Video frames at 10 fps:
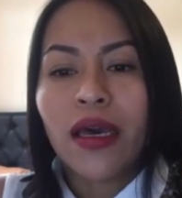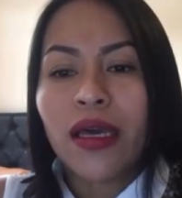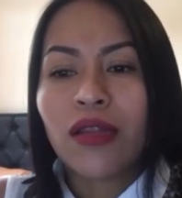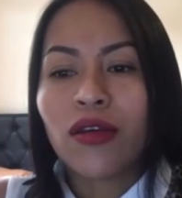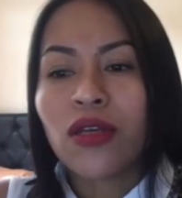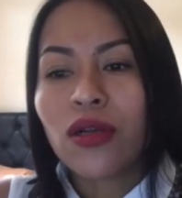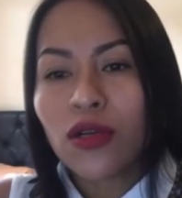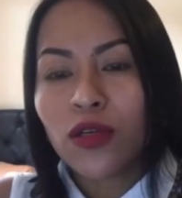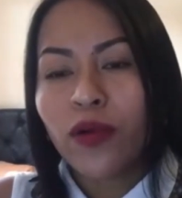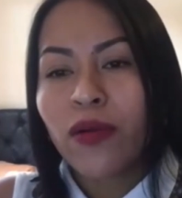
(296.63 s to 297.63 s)
eh, todos
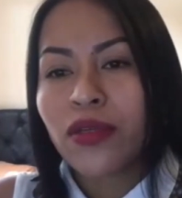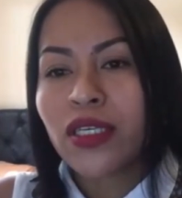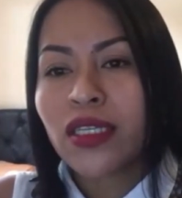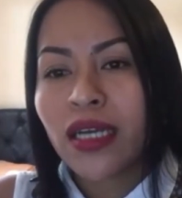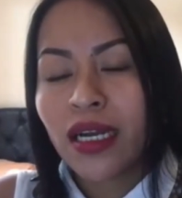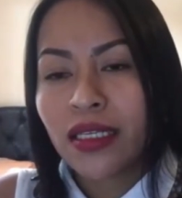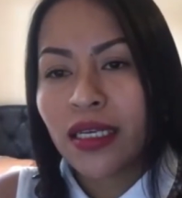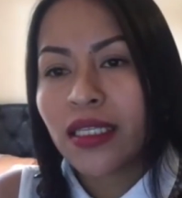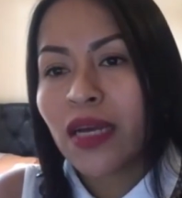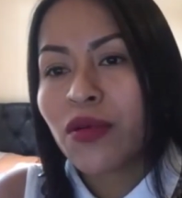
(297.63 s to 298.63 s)
los pueblos indígenas
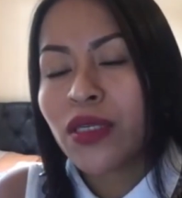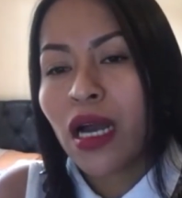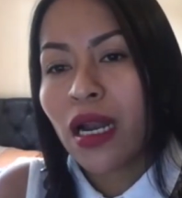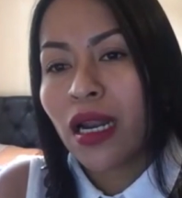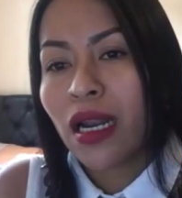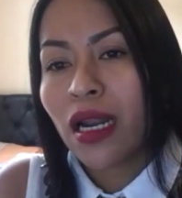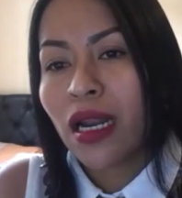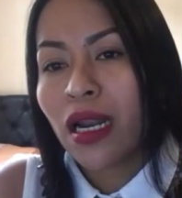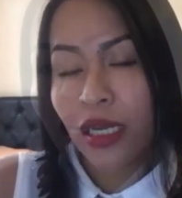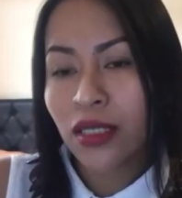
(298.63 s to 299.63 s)
que estamos
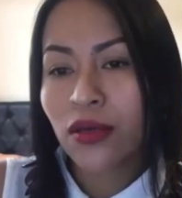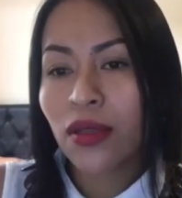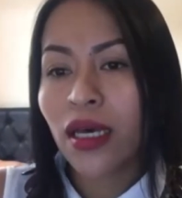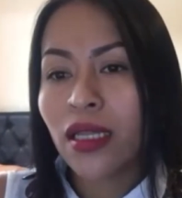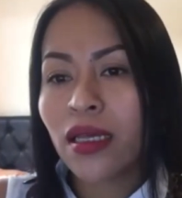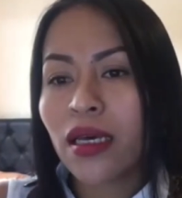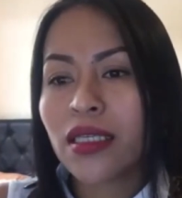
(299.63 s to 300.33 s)
alejados de la ciudad